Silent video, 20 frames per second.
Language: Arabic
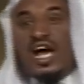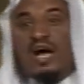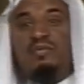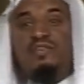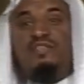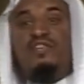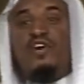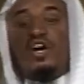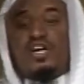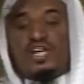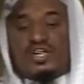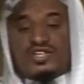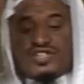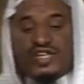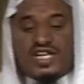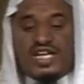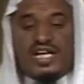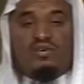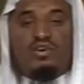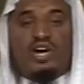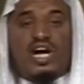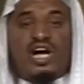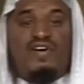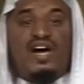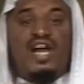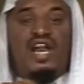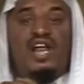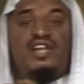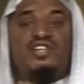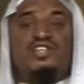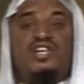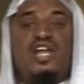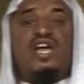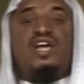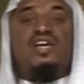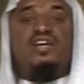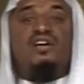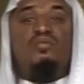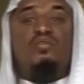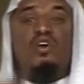قام من فوق كرسيه وقف على
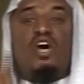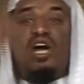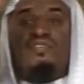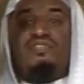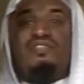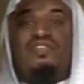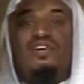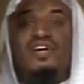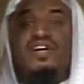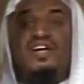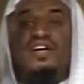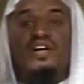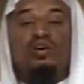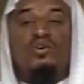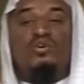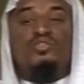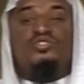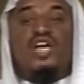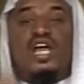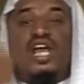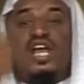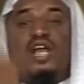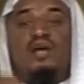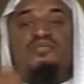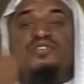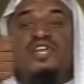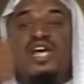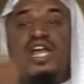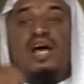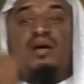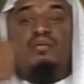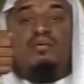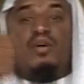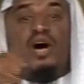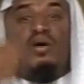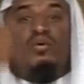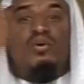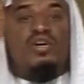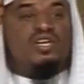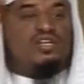رجليه وقف وسلم سلام
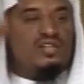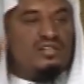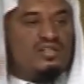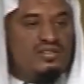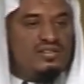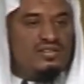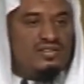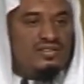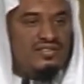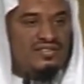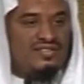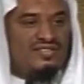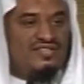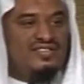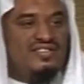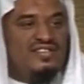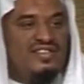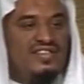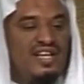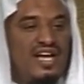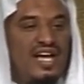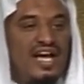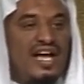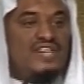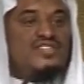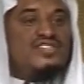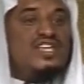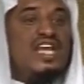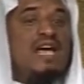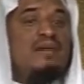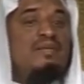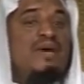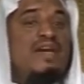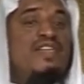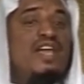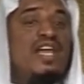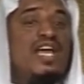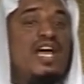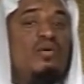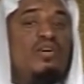قوي السلام
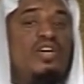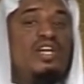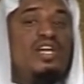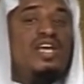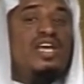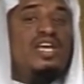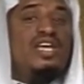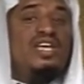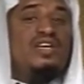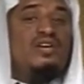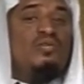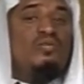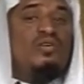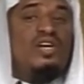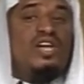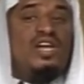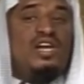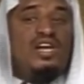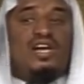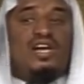هذا القوي لي ولا